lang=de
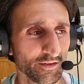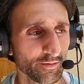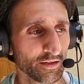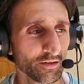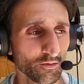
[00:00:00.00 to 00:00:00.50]

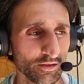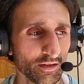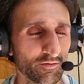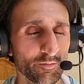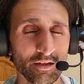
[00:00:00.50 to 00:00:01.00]
Deswegen der
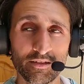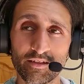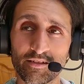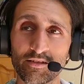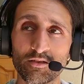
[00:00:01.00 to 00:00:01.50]

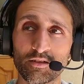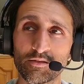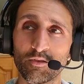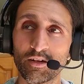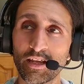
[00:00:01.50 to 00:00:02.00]
Rucksackverband, jetzt ist
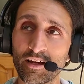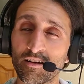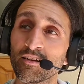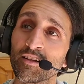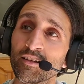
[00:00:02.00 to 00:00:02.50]
sechs Wochen
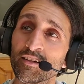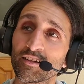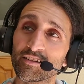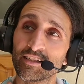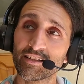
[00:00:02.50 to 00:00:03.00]
her.
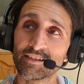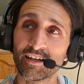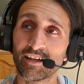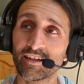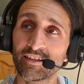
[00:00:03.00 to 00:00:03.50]
Das hat die
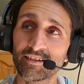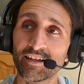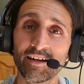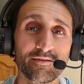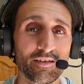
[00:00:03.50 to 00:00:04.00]
Sache
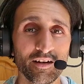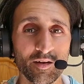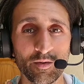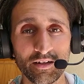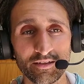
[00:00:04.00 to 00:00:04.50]
nicht
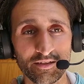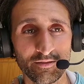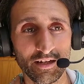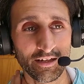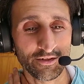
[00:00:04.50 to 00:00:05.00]
einfacher gemacht.
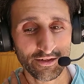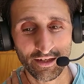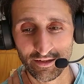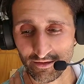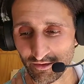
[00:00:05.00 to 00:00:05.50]
Ich war
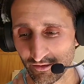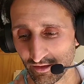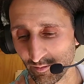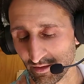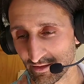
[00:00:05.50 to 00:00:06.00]
eingeschränkt,
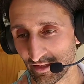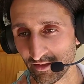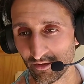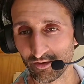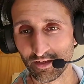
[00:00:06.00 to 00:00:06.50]
konnte niemand
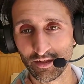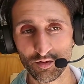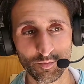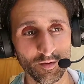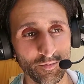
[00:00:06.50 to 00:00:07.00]
sehen, konnte
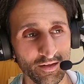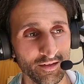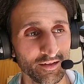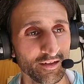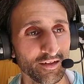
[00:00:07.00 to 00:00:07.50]
keinen Sport
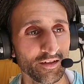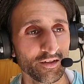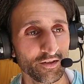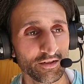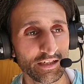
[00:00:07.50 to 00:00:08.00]
machen,
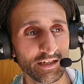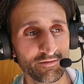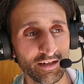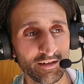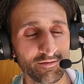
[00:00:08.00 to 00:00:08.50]
konnte
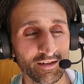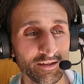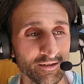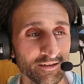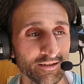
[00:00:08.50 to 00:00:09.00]
kein Fahrrad
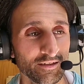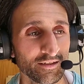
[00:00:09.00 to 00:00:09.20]
fahren.